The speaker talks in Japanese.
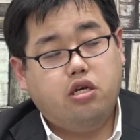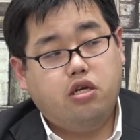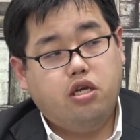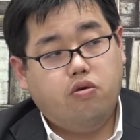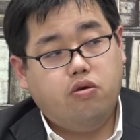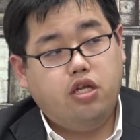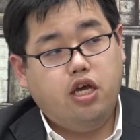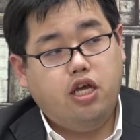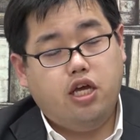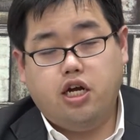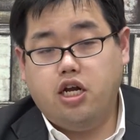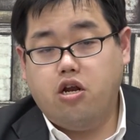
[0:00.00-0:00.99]
基本的
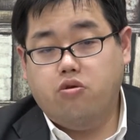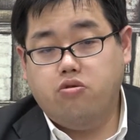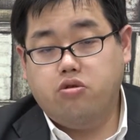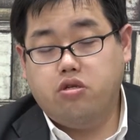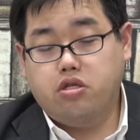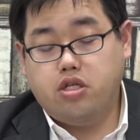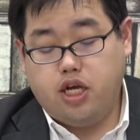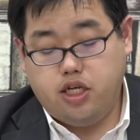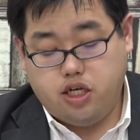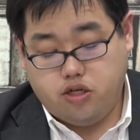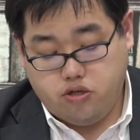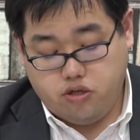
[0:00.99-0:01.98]
にはやはり論述
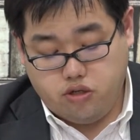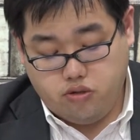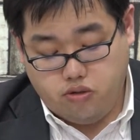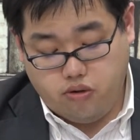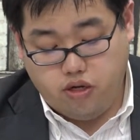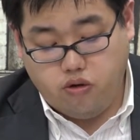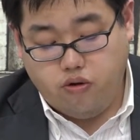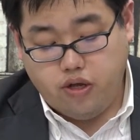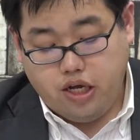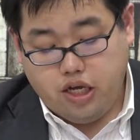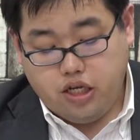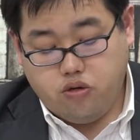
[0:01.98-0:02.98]
対策とあと
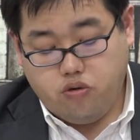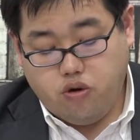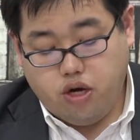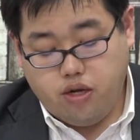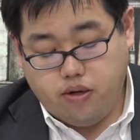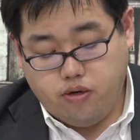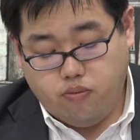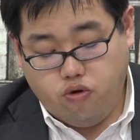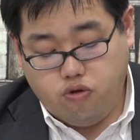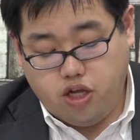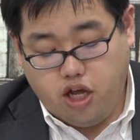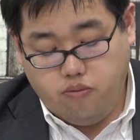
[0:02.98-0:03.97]
そこかあの
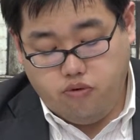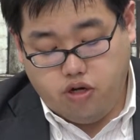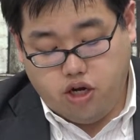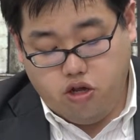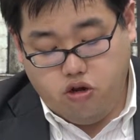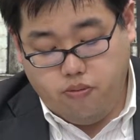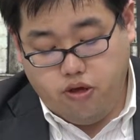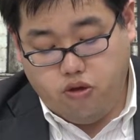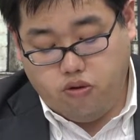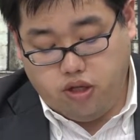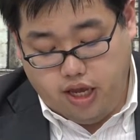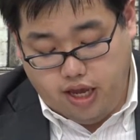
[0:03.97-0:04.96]
問題文から読み
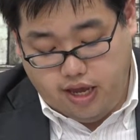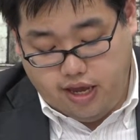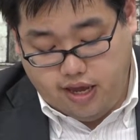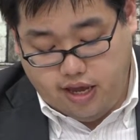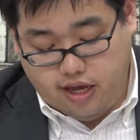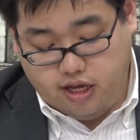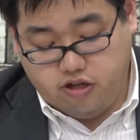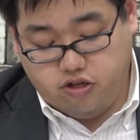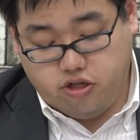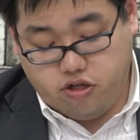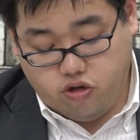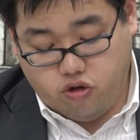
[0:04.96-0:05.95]
取って、え記
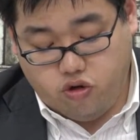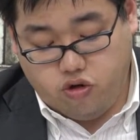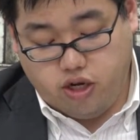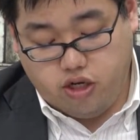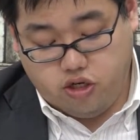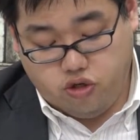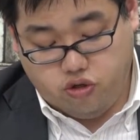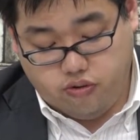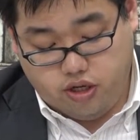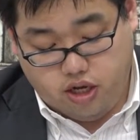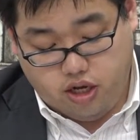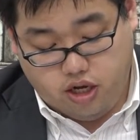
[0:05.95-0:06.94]
述するという練習、
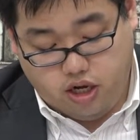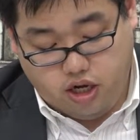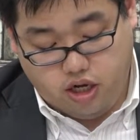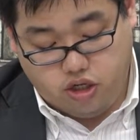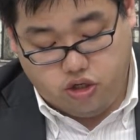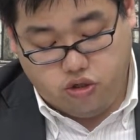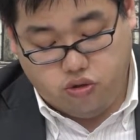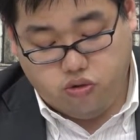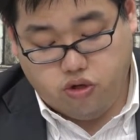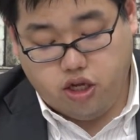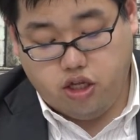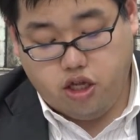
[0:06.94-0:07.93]
えが重要
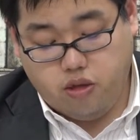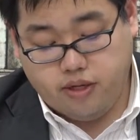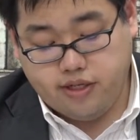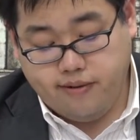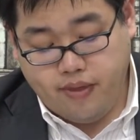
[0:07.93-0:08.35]
となってきます